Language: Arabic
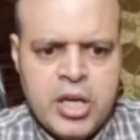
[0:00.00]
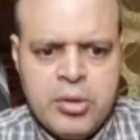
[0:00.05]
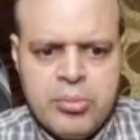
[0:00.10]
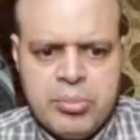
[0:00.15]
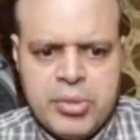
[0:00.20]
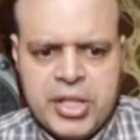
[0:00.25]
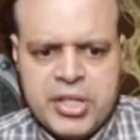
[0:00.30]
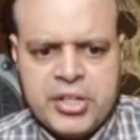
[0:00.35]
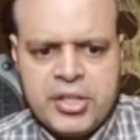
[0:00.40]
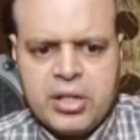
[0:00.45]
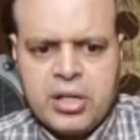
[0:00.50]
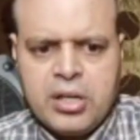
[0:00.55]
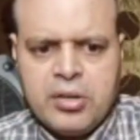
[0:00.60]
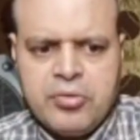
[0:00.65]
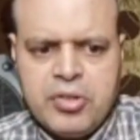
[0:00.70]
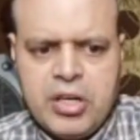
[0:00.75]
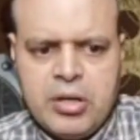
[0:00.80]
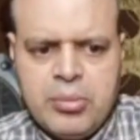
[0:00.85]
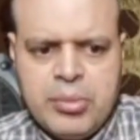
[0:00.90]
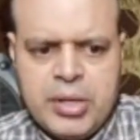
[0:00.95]
من يرى
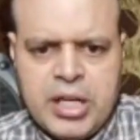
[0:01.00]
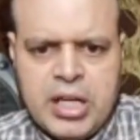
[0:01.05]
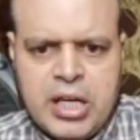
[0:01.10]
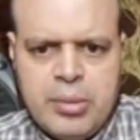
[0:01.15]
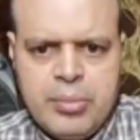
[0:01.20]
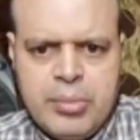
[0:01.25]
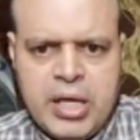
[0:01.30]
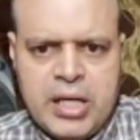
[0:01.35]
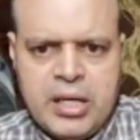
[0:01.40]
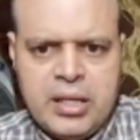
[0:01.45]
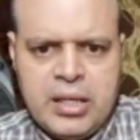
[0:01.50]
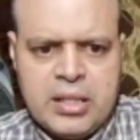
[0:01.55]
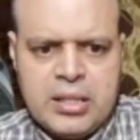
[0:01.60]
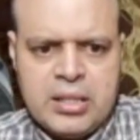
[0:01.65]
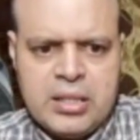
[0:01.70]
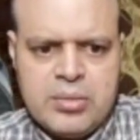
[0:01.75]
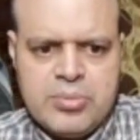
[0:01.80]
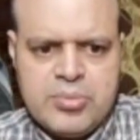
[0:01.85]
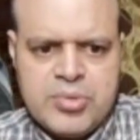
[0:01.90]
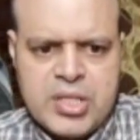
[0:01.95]
في المنام أن
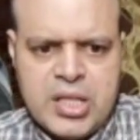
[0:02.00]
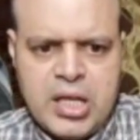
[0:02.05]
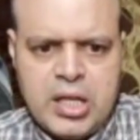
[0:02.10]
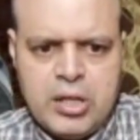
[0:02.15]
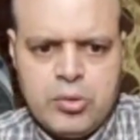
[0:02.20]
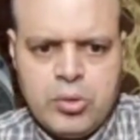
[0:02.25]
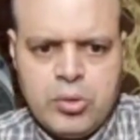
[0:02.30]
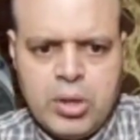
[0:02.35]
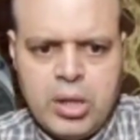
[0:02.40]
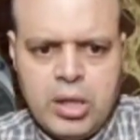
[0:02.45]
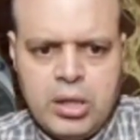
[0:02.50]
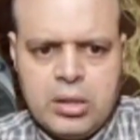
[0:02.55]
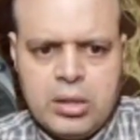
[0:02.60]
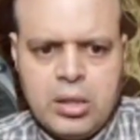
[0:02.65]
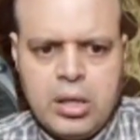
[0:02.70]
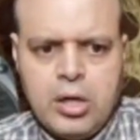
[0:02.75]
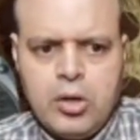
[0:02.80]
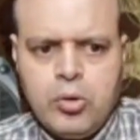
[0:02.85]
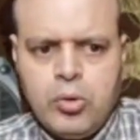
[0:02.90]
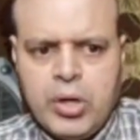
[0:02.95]
التمساح
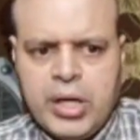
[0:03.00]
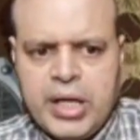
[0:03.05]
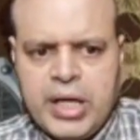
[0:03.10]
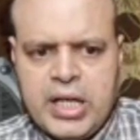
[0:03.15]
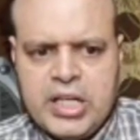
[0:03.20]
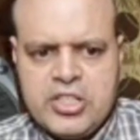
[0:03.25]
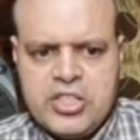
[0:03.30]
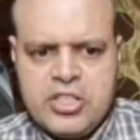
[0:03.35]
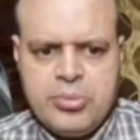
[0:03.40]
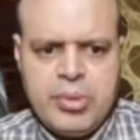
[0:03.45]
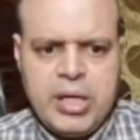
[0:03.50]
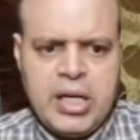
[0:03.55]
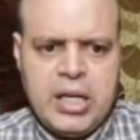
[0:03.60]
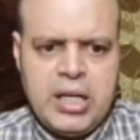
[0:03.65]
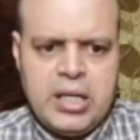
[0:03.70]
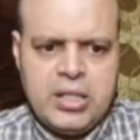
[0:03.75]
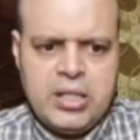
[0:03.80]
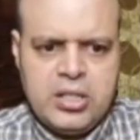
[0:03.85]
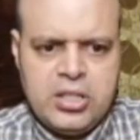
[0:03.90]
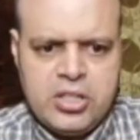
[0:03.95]
يلاحقه ويهجم
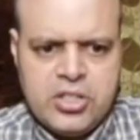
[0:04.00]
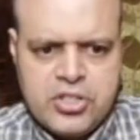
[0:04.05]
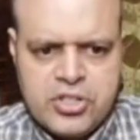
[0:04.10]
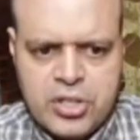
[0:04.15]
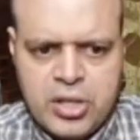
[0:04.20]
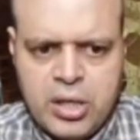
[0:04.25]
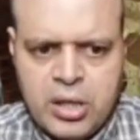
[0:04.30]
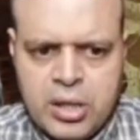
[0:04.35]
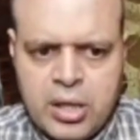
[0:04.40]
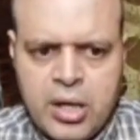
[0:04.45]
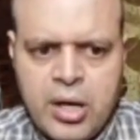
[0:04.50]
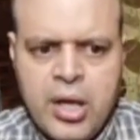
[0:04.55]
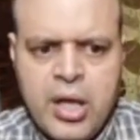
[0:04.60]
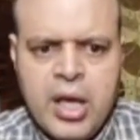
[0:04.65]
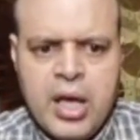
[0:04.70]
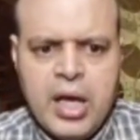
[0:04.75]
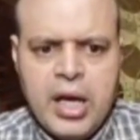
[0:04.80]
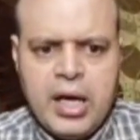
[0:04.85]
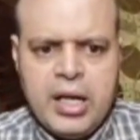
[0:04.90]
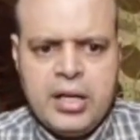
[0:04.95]
عليه إشارة
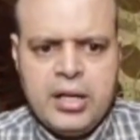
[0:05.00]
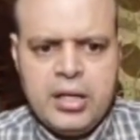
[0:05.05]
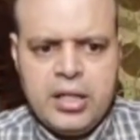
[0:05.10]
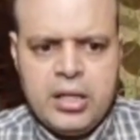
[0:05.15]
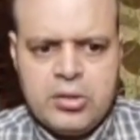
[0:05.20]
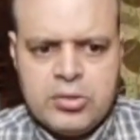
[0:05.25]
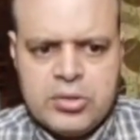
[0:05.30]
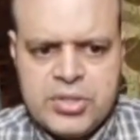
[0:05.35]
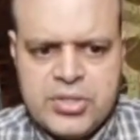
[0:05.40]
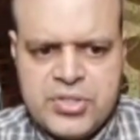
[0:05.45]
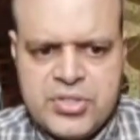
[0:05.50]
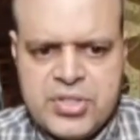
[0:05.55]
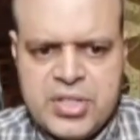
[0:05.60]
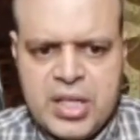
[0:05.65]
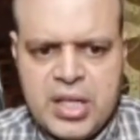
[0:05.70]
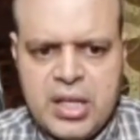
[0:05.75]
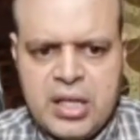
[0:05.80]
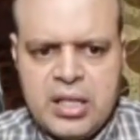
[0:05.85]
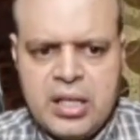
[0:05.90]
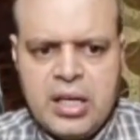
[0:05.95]
أنه
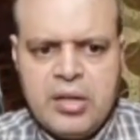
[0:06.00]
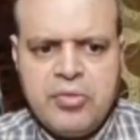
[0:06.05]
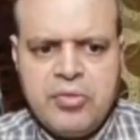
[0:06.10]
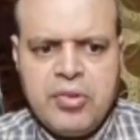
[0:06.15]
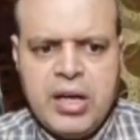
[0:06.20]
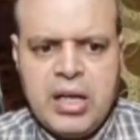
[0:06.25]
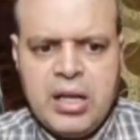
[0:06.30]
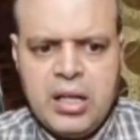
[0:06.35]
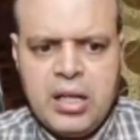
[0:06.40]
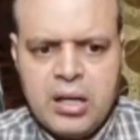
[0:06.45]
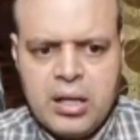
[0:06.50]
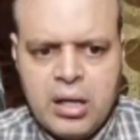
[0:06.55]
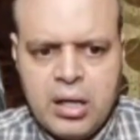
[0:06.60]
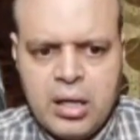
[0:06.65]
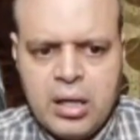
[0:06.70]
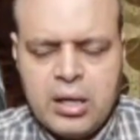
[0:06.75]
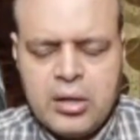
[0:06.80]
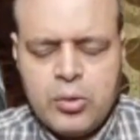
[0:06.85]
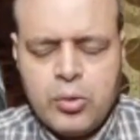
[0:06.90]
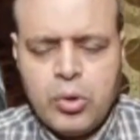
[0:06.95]
إنسان يفعل
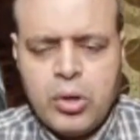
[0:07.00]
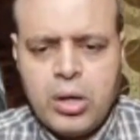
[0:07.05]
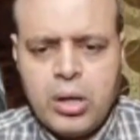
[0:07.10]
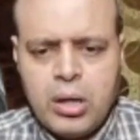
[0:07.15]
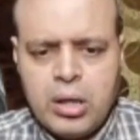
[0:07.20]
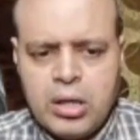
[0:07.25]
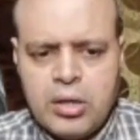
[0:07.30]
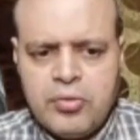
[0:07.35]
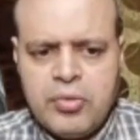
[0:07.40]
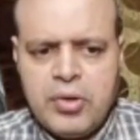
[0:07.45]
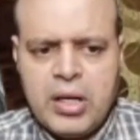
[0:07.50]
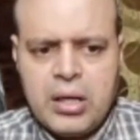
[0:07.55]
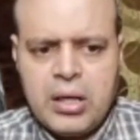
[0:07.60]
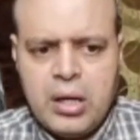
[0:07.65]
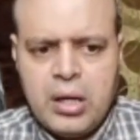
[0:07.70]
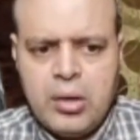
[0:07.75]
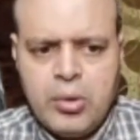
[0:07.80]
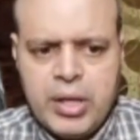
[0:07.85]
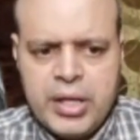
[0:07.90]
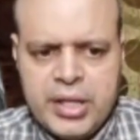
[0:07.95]
يخالف يخالف
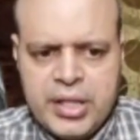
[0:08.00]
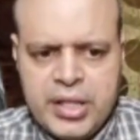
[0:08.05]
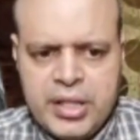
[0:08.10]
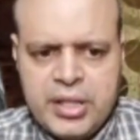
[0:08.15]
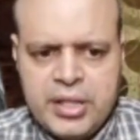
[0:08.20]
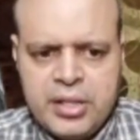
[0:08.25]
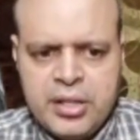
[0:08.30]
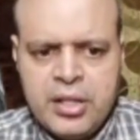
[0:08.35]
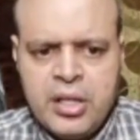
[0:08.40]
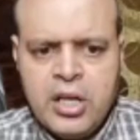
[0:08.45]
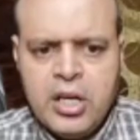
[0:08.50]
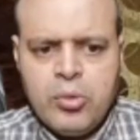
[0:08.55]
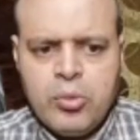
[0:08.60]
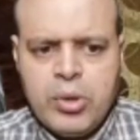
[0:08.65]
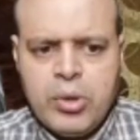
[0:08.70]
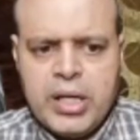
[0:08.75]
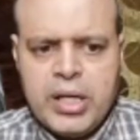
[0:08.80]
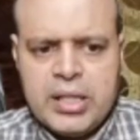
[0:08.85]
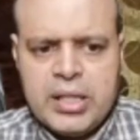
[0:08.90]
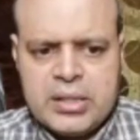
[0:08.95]
القوانين
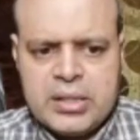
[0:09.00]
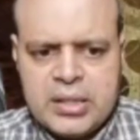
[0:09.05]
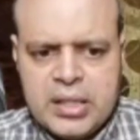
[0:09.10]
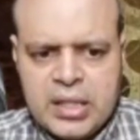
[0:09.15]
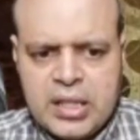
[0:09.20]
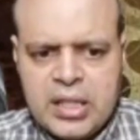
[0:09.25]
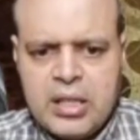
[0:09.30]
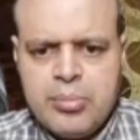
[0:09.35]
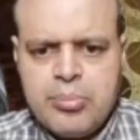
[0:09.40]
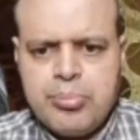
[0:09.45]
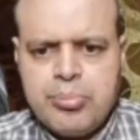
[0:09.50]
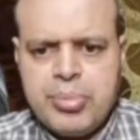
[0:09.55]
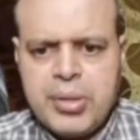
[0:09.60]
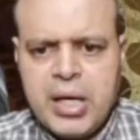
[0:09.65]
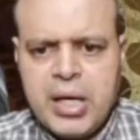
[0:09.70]
ويرتكب